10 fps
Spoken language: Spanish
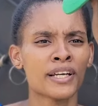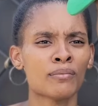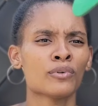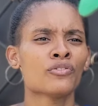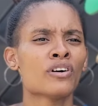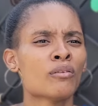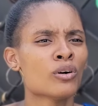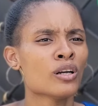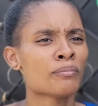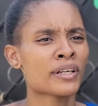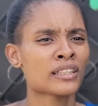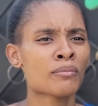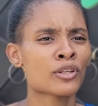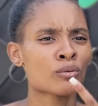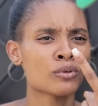por favor,
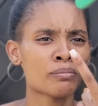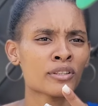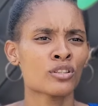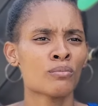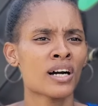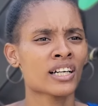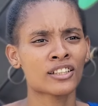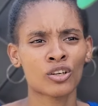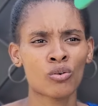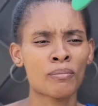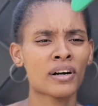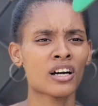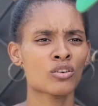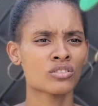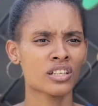empréstame dos mil pesos más que te lo voy a
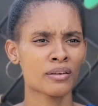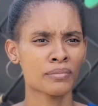pagar con seis